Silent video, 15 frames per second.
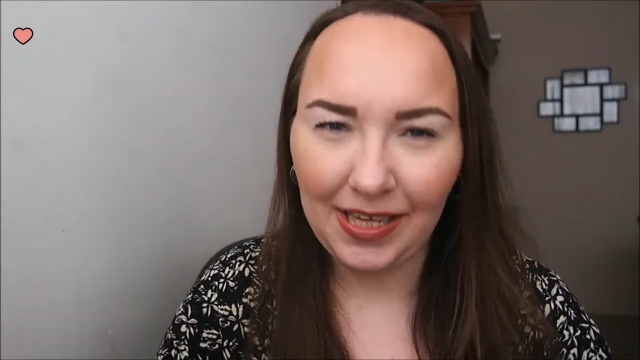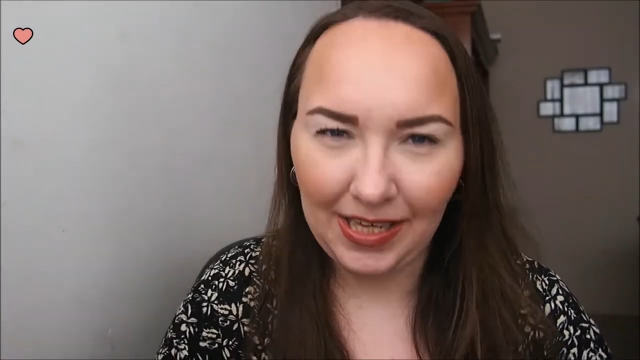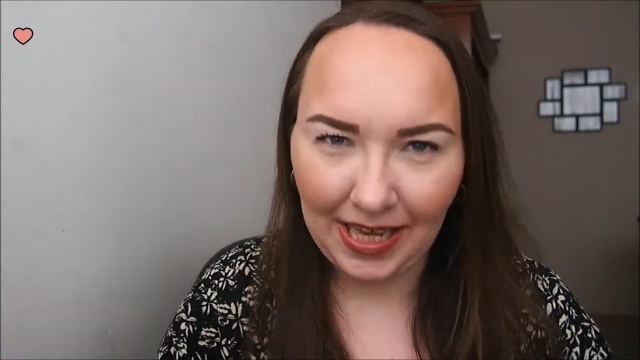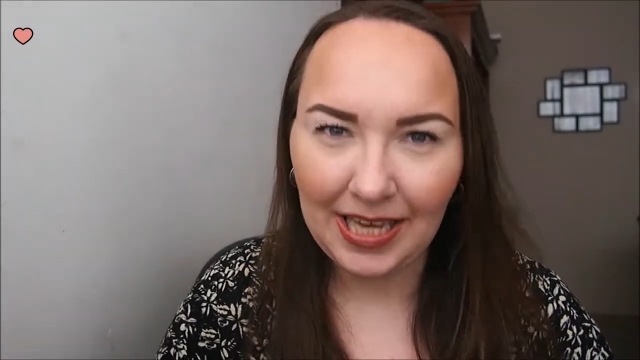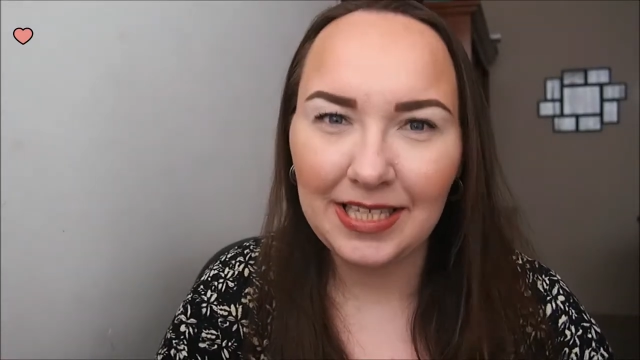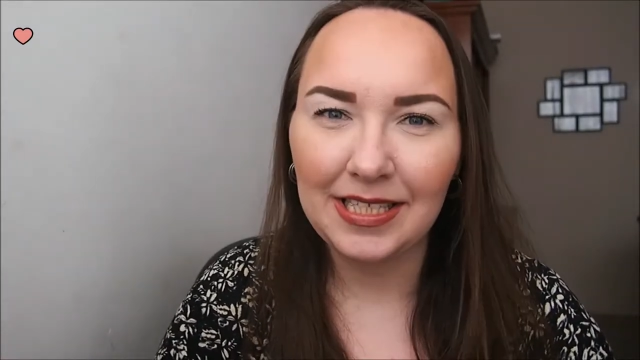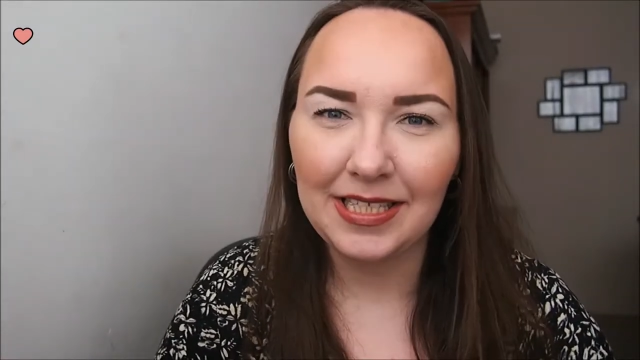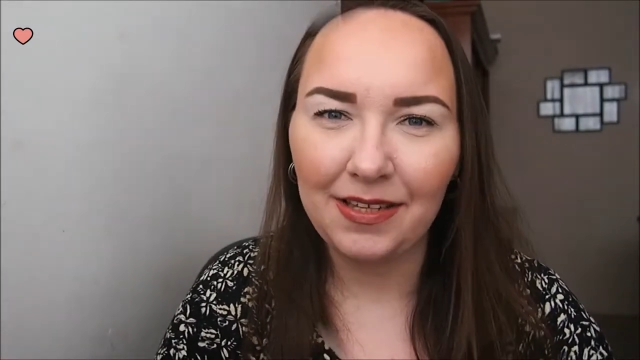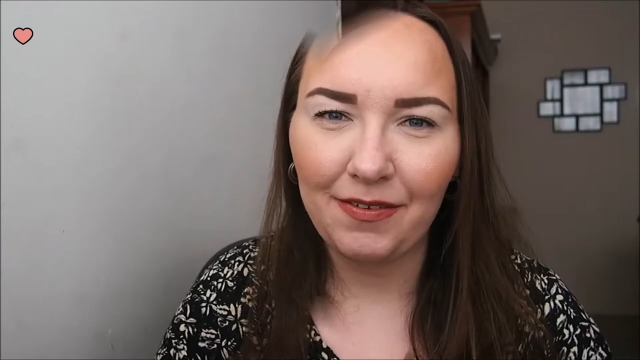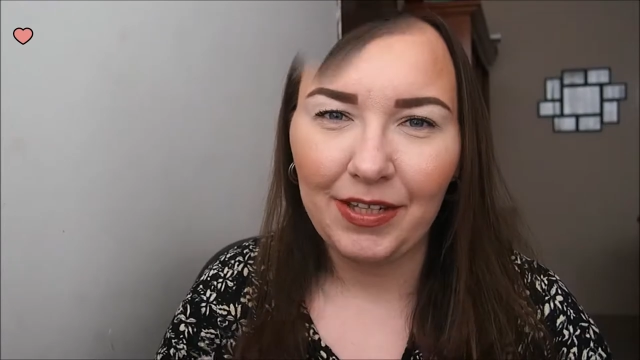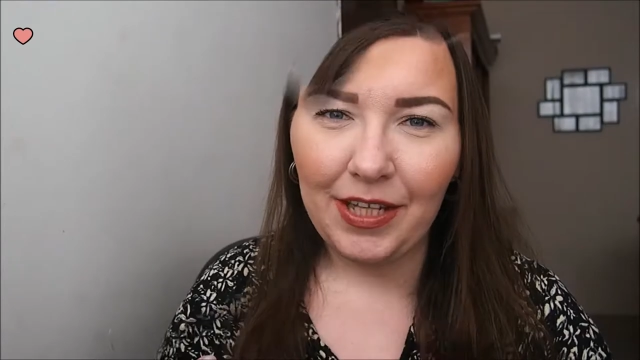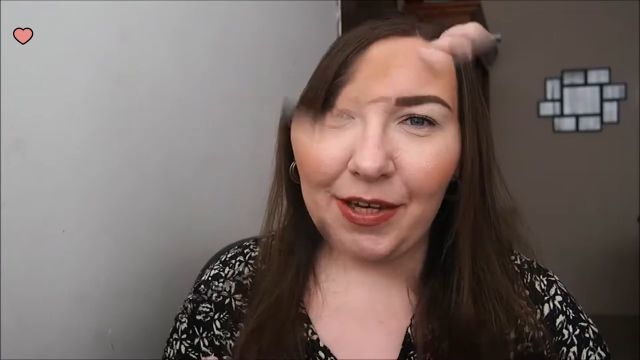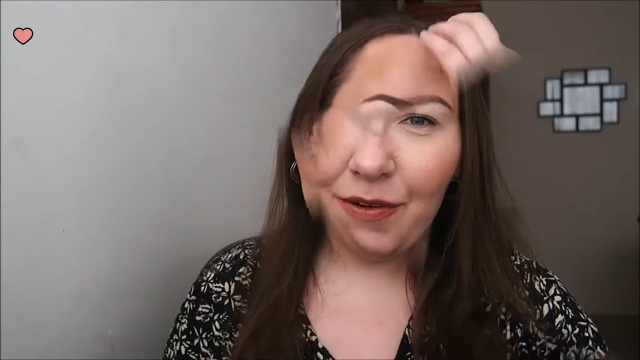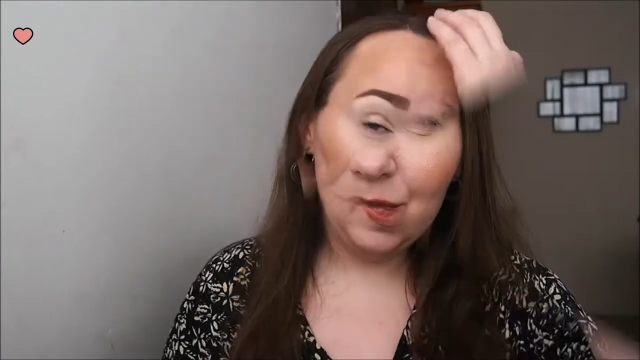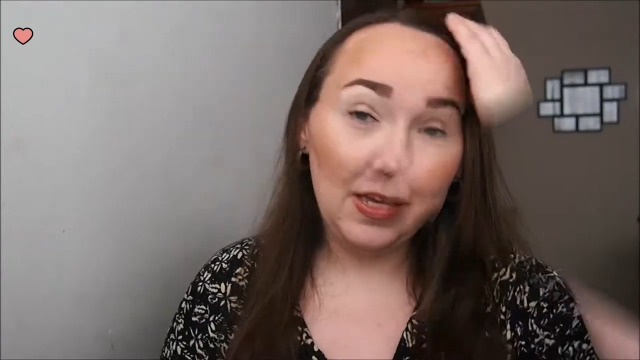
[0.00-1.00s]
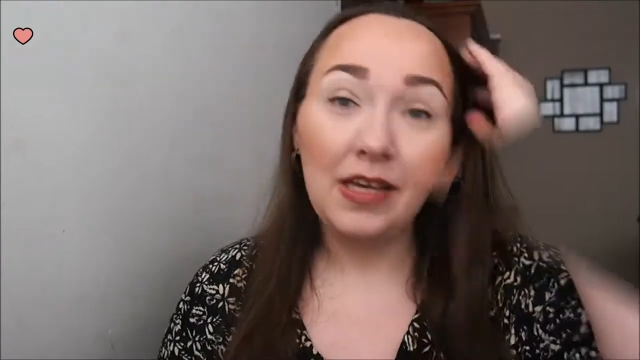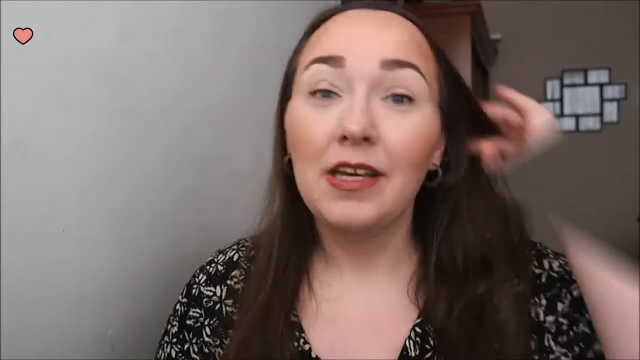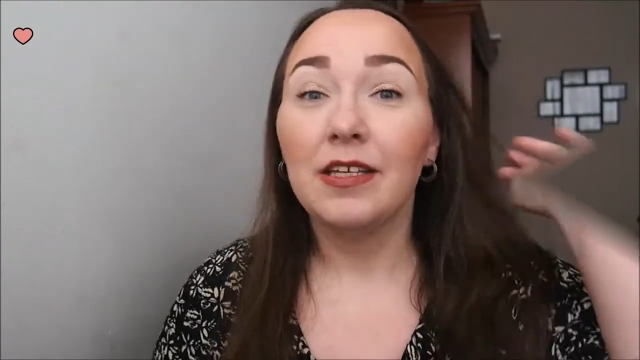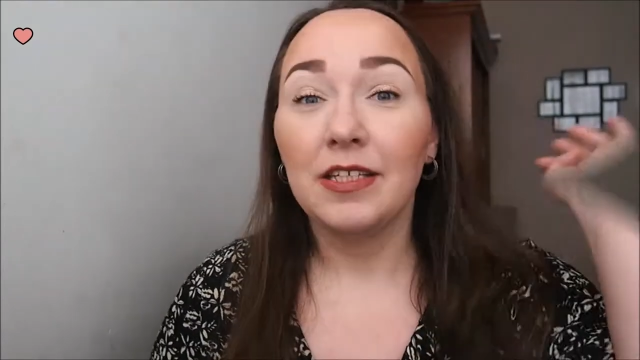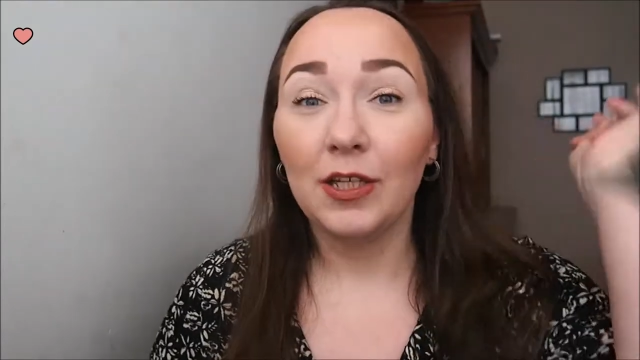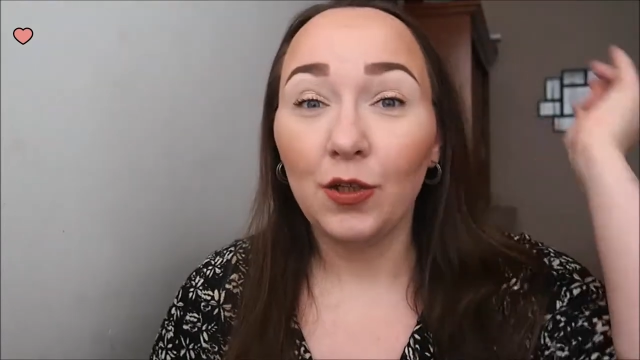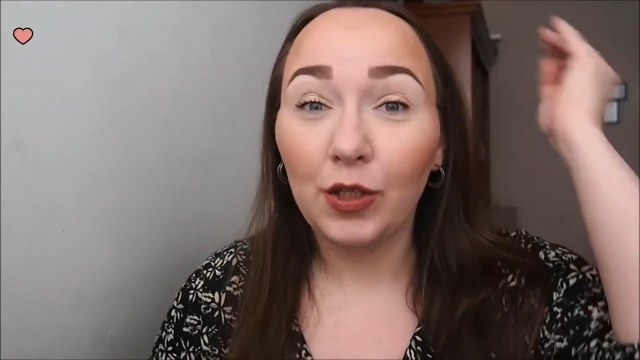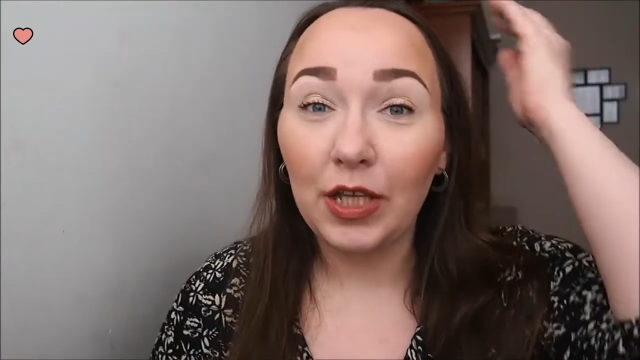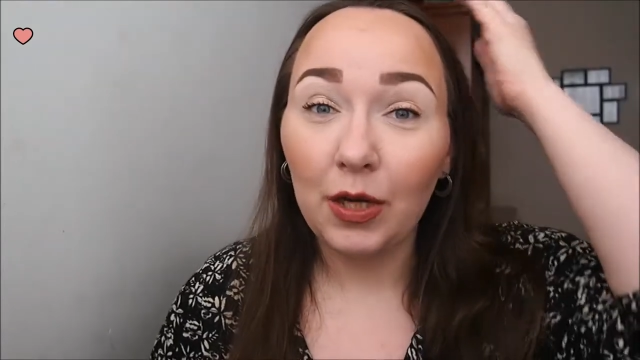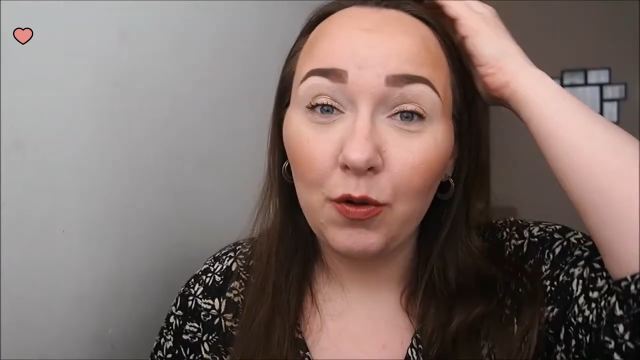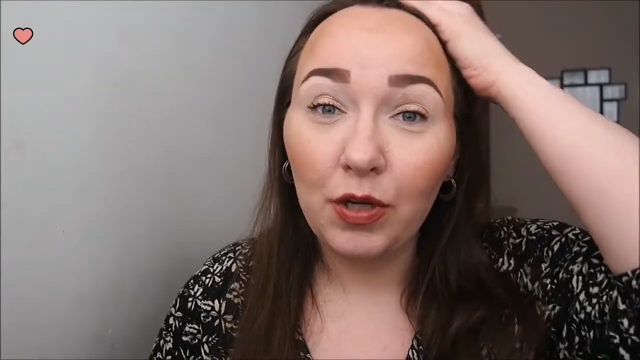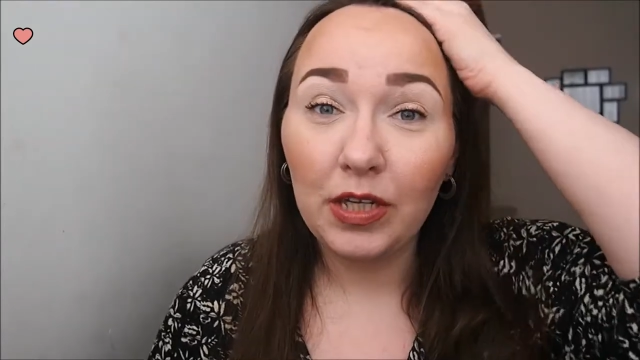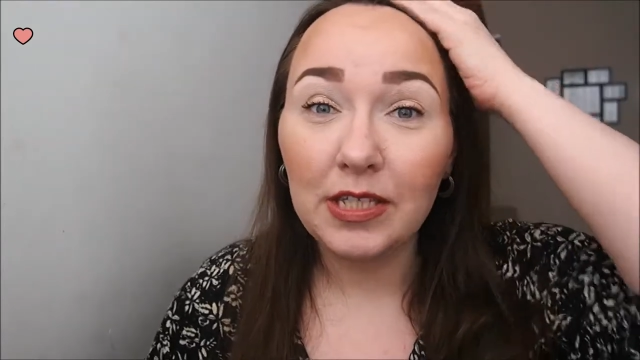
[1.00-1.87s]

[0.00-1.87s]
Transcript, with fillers: este video. Siento que hoy